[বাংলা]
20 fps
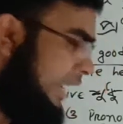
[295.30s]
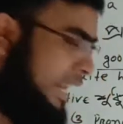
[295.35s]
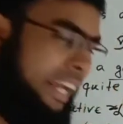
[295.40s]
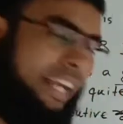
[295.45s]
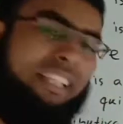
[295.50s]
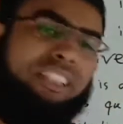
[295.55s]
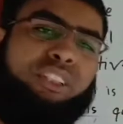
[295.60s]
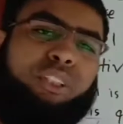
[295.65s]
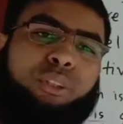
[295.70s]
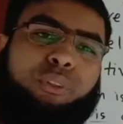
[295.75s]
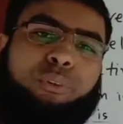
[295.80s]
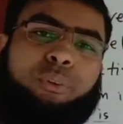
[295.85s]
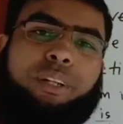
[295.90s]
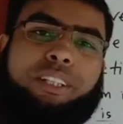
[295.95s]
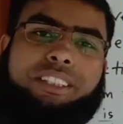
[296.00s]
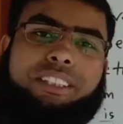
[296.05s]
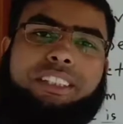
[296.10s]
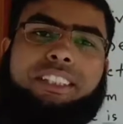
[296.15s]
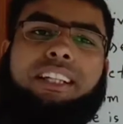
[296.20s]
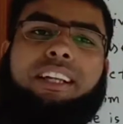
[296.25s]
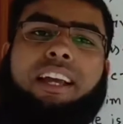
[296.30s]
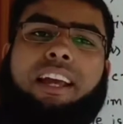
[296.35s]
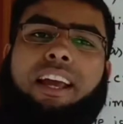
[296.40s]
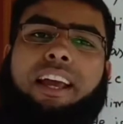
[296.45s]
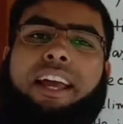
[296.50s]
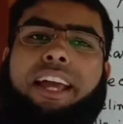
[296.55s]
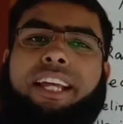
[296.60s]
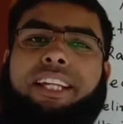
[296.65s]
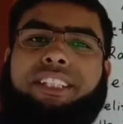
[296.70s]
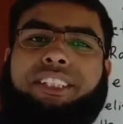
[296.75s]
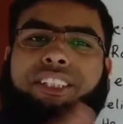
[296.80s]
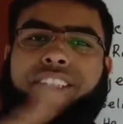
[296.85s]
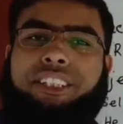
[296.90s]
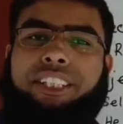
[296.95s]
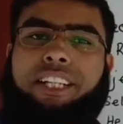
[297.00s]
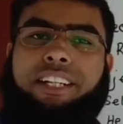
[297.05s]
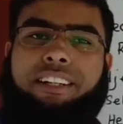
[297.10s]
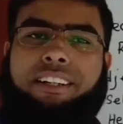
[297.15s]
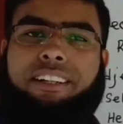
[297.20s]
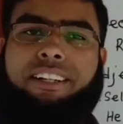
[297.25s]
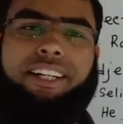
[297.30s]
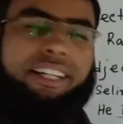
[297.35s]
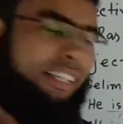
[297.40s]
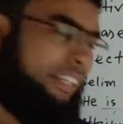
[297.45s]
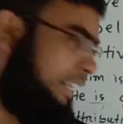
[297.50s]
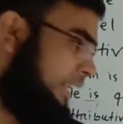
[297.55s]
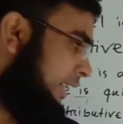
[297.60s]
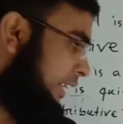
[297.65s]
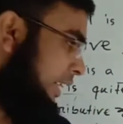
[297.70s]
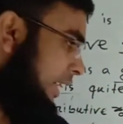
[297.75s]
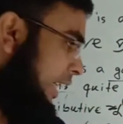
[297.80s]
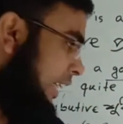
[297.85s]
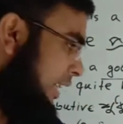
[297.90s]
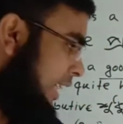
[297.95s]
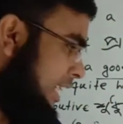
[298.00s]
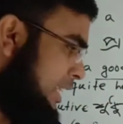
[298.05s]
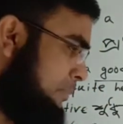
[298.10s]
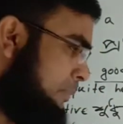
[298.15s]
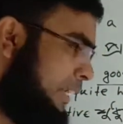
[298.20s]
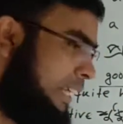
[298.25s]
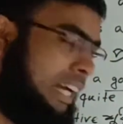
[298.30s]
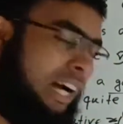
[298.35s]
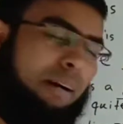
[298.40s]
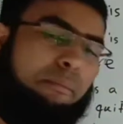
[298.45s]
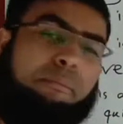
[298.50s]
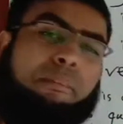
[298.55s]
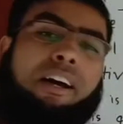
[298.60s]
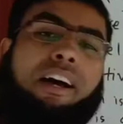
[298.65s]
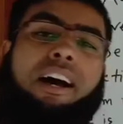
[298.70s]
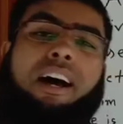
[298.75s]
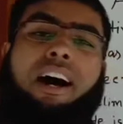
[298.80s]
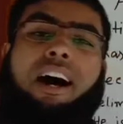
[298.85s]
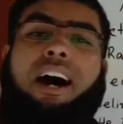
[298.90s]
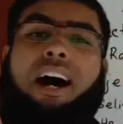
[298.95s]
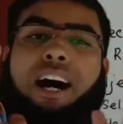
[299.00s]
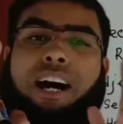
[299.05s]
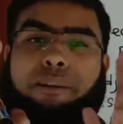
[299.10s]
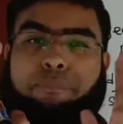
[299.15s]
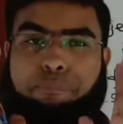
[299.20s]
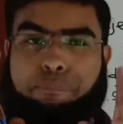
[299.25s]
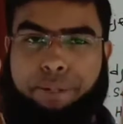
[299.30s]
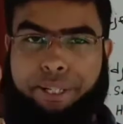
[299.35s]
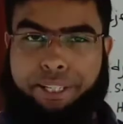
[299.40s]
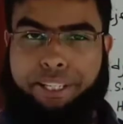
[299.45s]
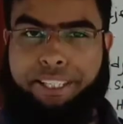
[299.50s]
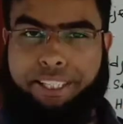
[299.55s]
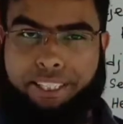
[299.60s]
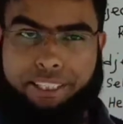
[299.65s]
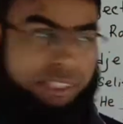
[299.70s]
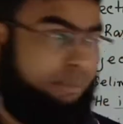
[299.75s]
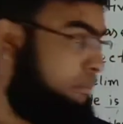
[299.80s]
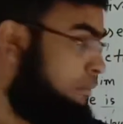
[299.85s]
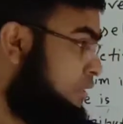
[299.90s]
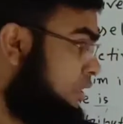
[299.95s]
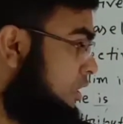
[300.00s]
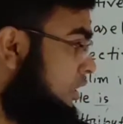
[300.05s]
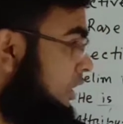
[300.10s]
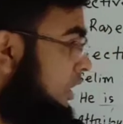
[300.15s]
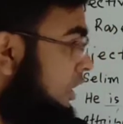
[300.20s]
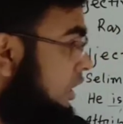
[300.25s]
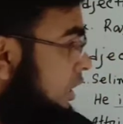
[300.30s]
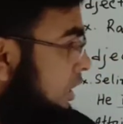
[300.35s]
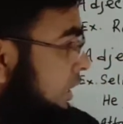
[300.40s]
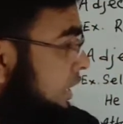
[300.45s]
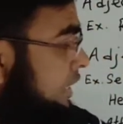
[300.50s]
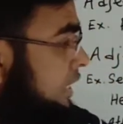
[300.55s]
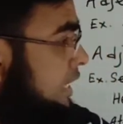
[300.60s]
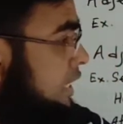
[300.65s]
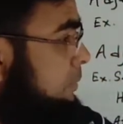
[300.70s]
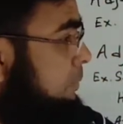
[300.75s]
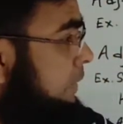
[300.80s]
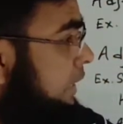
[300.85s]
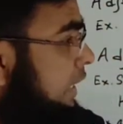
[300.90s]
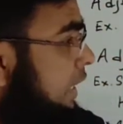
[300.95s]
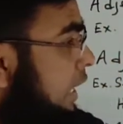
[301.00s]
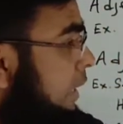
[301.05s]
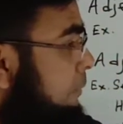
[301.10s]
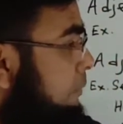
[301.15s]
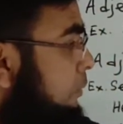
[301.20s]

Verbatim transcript: এন যোগ করেছি এশিয়ান এটা ইট ইট হ্যাজ বিকাম ফেডিকেটিভ ইট হ্যাজ বিকাম